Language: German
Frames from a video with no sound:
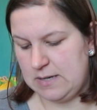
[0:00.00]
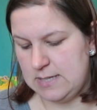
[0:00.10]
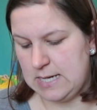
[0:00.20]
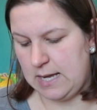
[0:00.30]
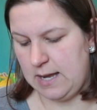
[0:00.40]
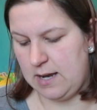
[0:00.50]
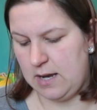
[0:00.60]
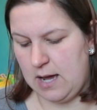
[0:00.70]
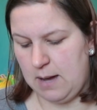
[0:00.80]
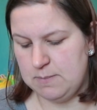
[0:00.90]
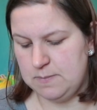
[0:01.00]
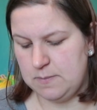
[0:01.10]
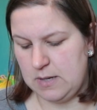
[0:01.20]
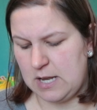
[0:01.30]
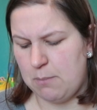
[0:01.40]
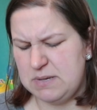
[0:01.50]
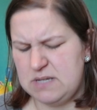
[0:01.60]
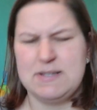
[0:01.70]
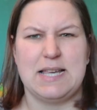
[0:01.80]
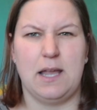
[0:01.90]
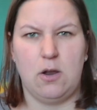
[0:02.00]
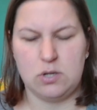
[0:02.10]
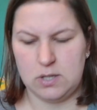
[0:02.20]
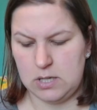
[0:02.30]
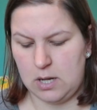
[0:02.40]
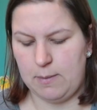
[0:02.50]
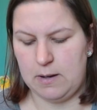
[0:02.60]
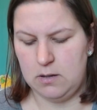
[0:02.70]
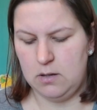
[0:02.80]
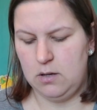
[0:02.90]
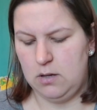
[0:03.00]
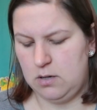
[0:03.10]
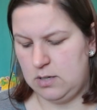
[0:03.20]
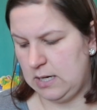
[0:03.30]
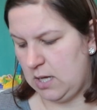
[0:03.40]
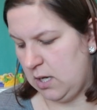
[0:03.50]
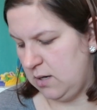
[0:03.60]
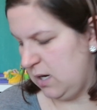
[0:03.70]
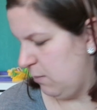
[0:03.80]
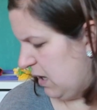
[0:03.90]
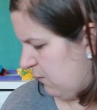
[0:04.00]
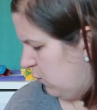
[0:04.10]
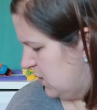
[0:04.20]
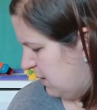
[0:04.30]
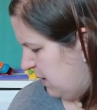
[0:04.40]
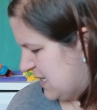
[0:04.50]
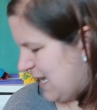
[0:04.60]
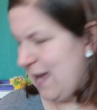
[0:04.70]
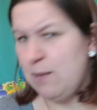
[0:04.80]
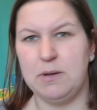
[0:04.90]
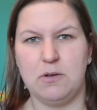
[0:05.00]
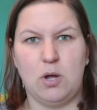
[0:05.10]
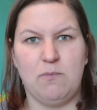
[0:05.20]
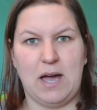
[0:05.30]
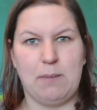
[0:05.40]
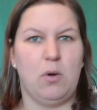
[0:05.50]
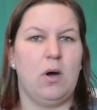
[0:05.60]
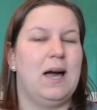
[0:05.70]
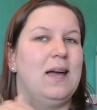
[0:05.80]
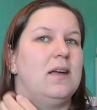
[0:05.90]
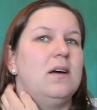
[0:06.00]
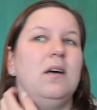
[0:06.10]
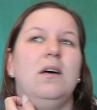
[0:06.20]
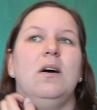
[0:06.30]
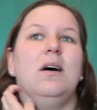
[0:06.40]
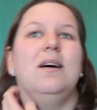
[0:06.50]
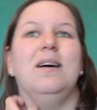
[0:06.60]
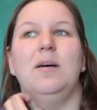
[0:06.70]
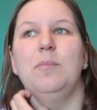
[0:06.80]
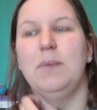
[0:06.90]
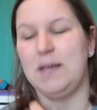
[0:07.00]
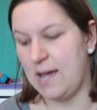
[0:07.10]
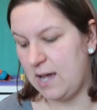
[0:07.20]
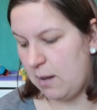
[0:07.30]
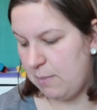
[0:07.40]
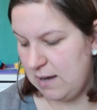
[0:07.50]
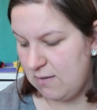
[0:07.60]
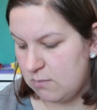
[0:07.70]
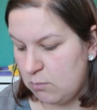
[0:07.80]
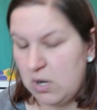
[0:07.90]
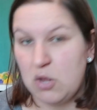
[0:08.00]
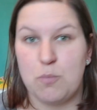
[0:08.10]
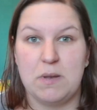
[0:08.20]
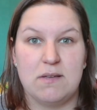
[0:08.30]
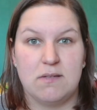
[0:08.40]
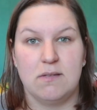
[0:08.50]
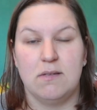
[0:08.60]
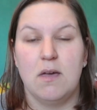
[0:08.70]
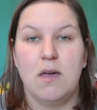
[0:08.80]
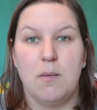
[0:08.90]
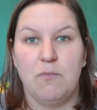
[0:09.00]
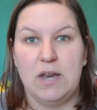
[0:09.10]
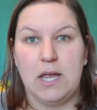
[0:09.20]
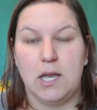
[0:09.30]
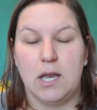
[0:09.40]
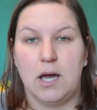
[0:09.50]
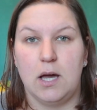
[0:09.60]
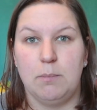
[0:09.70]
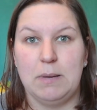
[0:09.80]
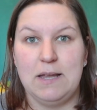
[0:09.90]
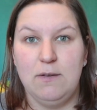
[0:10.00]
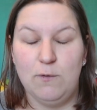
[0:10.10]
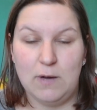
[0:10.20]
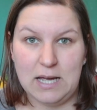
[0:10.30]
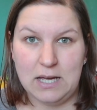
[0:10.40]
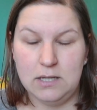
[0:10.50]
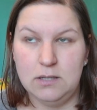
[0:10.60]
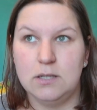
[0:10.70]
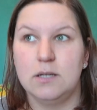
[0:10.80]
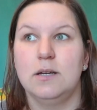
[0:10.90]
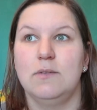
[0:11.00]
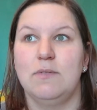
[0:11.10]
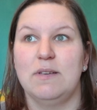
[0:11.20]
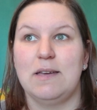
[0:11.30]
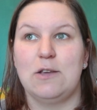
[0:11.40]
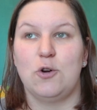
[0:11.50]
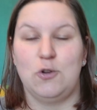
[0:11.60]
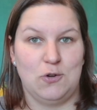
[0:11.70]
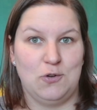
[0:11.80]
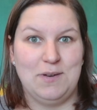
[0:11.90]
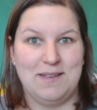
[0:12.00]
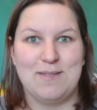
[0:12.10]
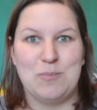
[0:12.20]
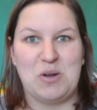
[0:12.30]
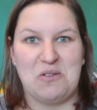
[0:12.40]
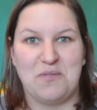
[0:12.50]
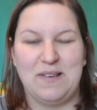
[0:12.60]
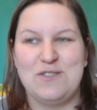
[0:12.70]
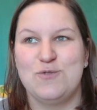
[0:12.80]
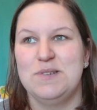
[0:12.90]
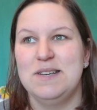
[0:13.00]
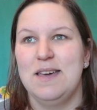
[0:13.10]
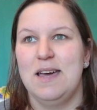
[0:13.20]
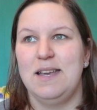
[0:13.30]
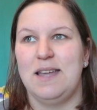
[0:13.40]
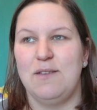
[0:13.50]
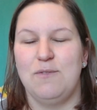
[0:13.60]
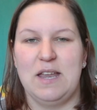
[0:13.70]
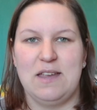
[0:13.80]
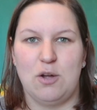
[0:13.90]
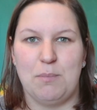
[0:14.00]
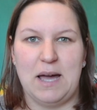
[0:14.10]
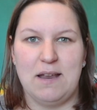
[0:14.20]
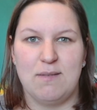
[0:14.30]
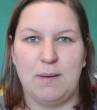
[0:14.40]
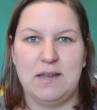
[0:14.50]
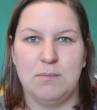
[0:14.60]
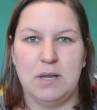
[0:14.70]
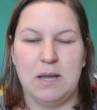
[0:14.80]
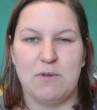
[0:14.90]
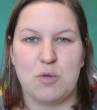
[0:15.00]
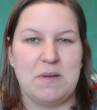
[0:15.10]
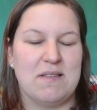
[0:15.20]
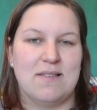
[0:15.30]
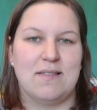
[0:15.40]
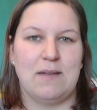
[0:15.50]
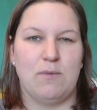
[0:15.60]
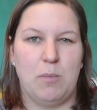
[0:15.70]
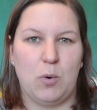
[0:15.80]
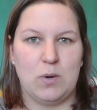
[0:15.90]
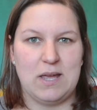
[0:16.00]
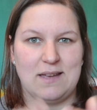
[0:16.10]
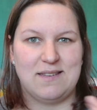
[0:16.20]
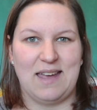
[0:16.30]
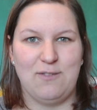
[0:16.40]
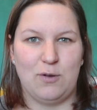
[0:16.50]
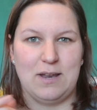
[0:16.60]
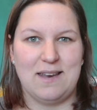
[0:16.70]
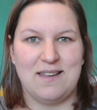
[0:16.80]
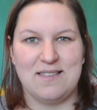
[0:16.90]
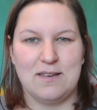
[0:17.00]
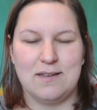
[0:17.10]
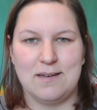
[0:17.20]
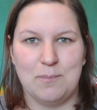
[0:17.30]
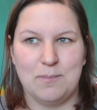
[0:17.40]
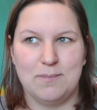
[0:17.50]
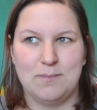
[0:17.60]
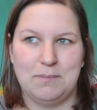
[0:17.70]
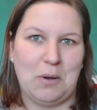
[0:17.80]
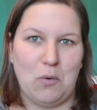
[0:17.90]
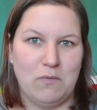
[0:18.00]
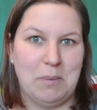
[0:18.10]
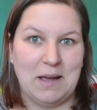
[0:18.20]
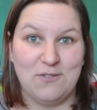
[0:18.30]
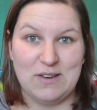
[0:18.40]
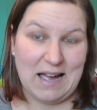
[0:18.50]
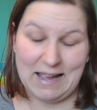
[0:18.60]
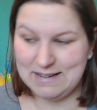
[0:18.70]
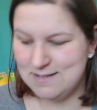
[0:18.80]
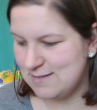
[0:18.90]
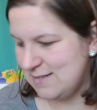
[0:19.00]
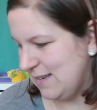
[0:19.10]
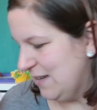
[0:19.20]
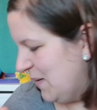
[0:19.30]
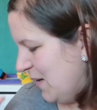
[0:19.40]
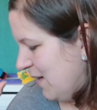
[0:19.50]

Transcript: Die kann er dann haben. Ich glaube, ein bisschen was hat er noch drin, aber dann kann er die nehmen. Für uns habe ich jetzt keine mitgenommen, wir haben noch eine. Ähm, ich denke aber nächsten Monat spätestens, wenn ich nach Berlin fahre, was ich toi toi toi nächsten Monat hoffentlich tue, dann werde ich nochmal eine zweite mitnehmen, weil spätestens dann, wenn Mirko und ich getrennt voneinander sind, ähm, brauchen wir beide wieder eine. Ne?